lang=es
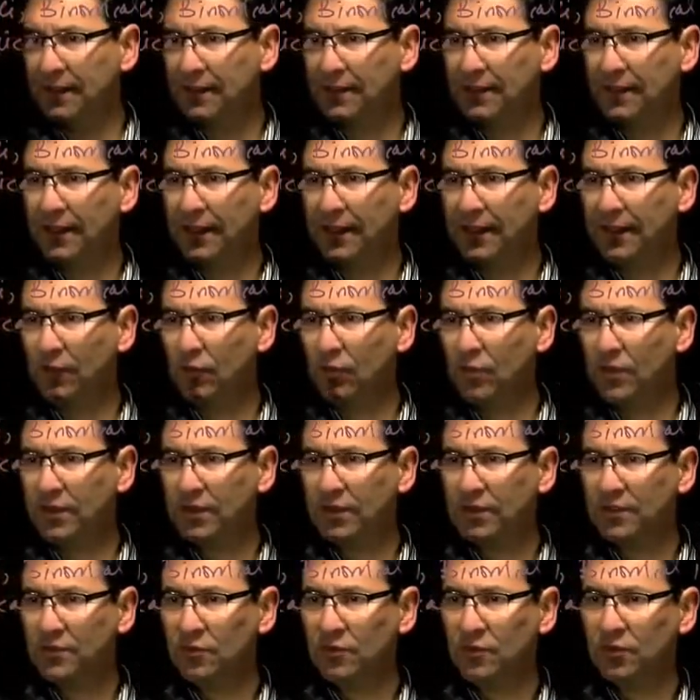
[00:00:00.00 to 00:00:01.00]
tiene una
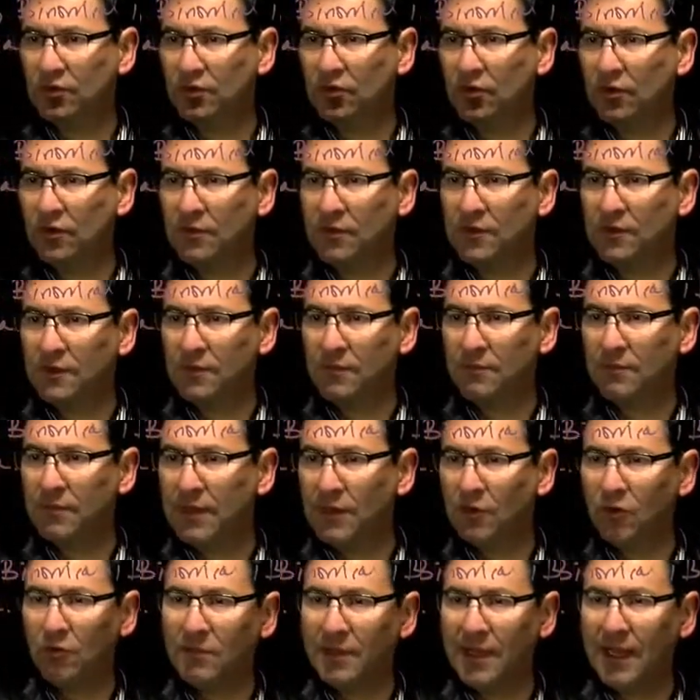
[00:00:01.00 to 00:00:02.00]
distribución
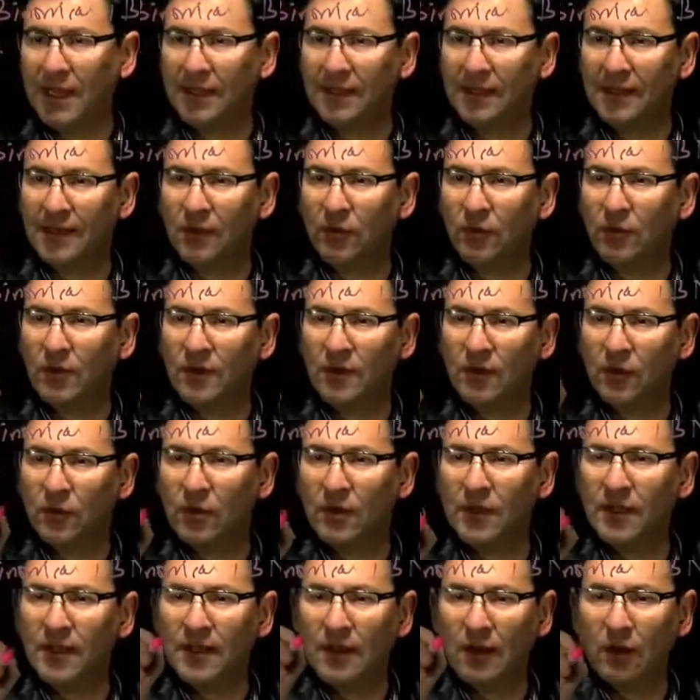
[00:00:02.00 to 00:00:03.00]
binomial, ¿te recuerdas
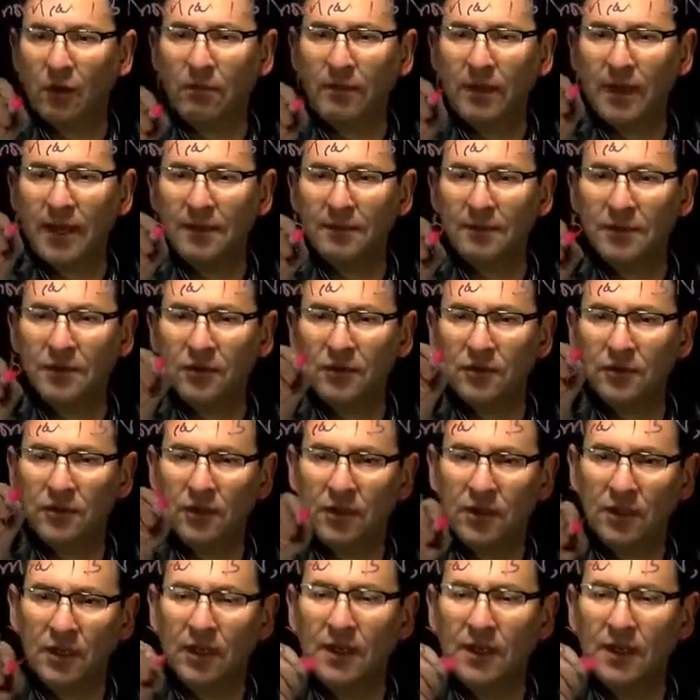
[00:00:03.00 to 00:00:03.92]
cuáles eran los parámetros?